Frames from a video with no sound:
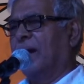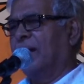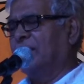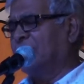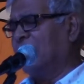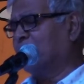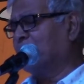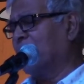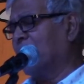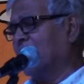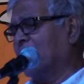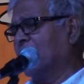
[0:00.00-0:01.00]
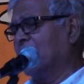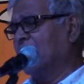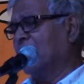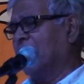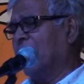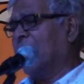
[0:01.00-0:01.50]
এই যে আপনার
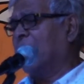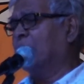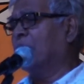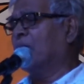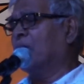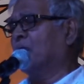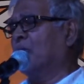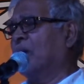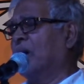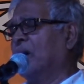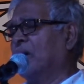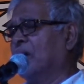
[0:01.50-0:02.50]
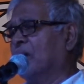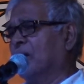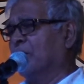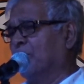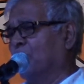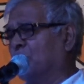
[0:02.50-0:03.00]
লেখাপড়া করে
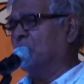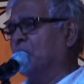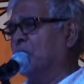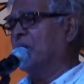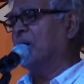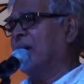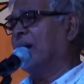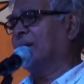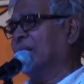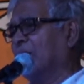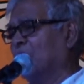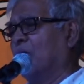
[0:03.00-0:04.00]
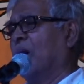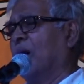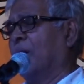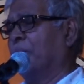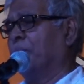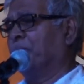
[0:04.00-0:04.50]
ভর্তি হয়ে ডাক্তার হওয়া
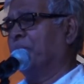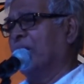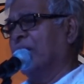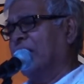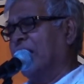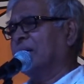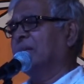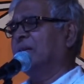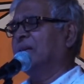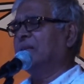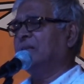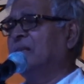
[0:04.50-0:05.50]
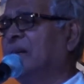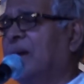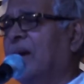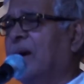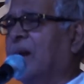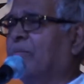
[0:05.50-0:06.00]
এটা এক জিনিস
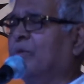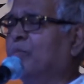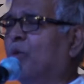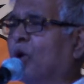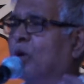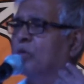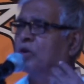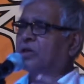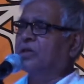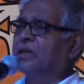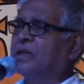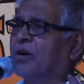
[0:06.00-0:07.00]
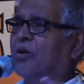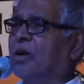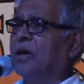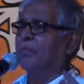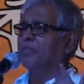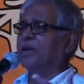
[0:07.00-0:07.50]
আর আপনি মনে মনে চিন্তা
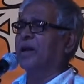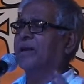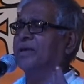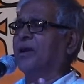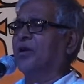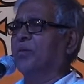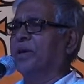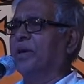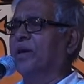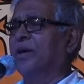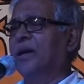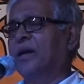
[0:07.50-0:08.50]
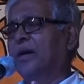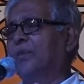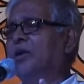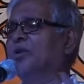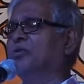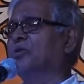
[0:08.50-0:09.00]
করলেন আপনি ডাক্তার হবেন এটা
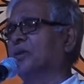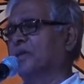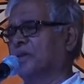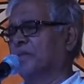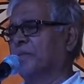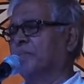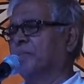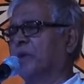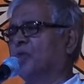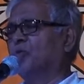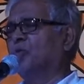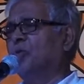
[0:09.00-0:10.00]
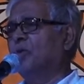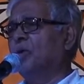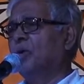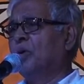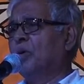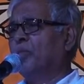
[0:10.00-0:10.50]
ভিন্ন জিনিস কিন্তু
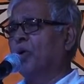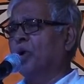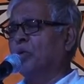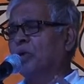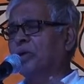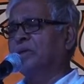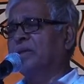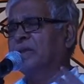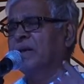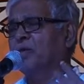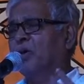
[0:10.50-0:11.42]
মনে মনে চিন্তা